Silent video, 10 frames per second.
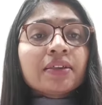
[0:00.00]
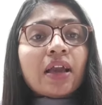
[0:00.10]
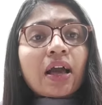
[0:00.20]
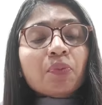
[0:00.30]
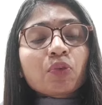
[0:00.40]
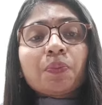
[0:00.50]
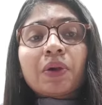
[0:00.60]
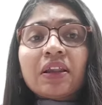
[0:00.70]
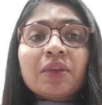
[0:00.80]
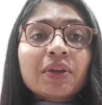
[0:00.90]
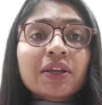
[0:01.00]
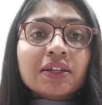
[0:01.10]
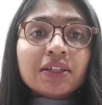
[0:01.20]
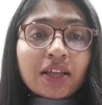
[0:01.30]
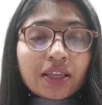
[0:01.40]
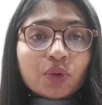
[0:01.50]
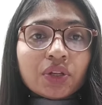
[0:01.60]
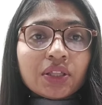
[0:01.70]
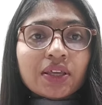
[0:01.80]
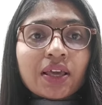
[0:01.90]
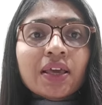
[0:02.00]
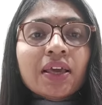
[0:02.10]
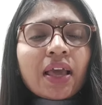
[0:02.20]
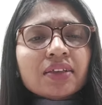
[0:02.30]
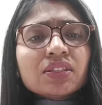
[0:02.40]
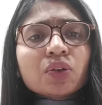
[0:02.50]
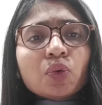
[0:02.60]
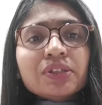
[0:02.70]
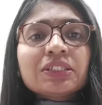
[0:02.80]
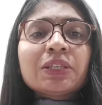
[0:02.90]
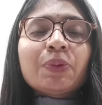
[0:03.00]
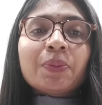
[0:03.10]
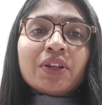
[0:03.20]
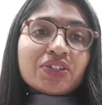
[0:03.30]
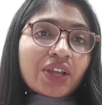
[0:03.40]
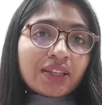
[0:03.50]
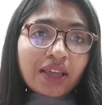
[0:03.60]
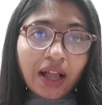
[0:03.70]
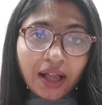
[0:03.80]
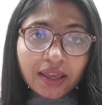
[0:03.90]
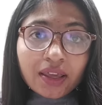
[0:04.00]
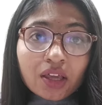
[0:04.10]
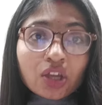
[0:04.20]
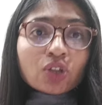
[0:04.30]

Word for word: या आपको पढ़ने में कठिनाई हो रही है है ऐसी कोई सी भी परेशानी आए